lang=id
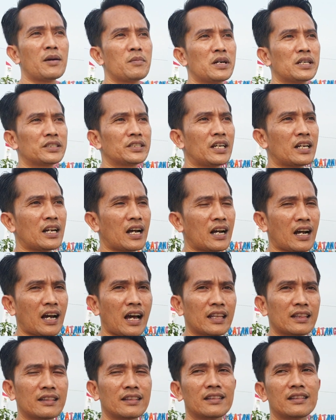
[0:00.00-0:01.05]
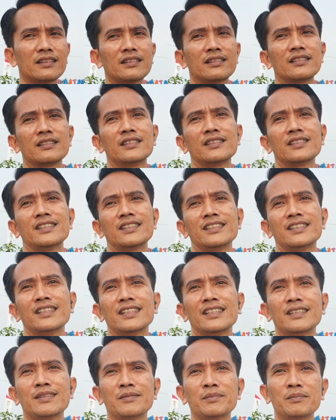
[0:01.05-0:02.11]
masyarakat
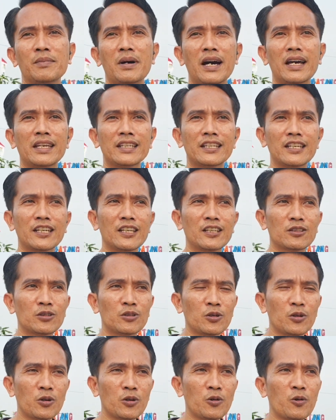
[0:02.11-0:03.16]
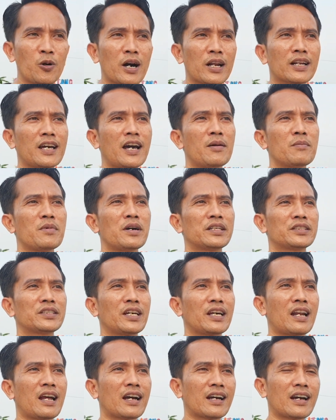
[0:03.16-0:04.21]
baik itu warga
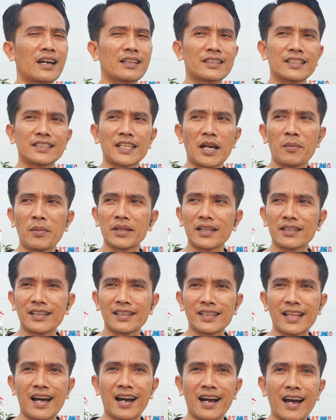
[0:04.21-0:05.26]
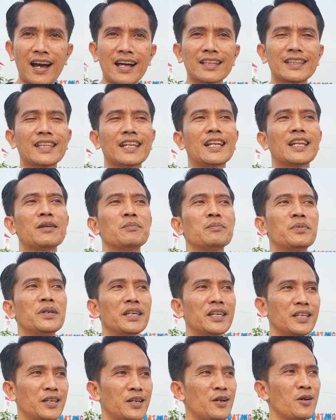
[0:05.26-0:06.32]
masyarakat kecamatan tetangga
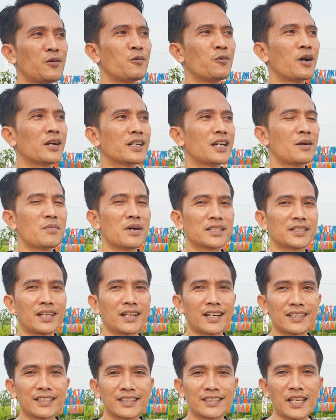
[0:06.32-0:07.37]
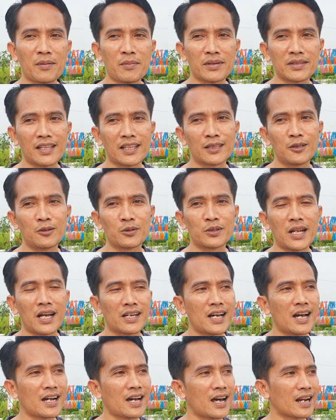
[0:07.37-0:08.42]
terlebih warga masyarakat kecamatan Teluk
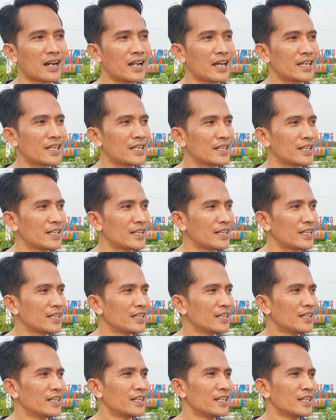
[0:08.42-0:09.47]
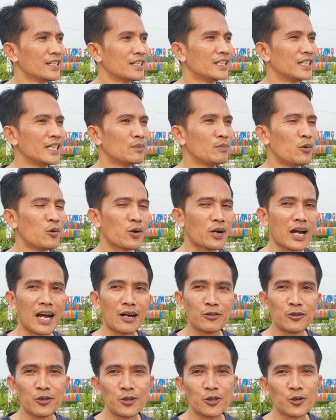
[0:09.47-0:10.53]
Naga karena ini dibuka
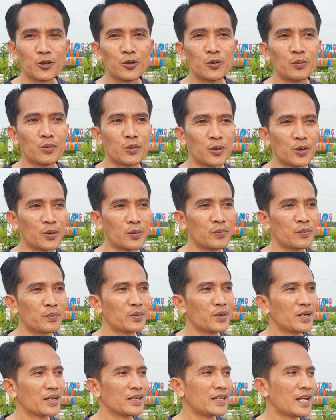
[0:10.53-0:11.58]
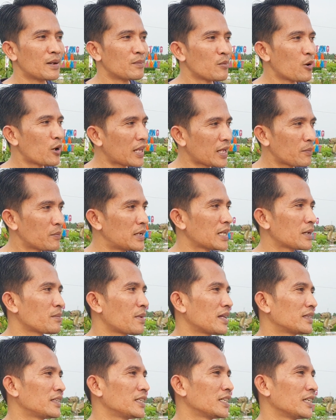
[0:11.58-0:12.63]
untuk umum dan boleh
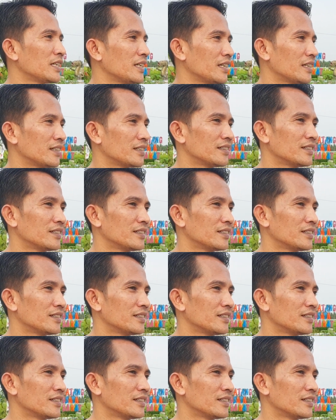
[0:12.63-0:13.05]
menikmati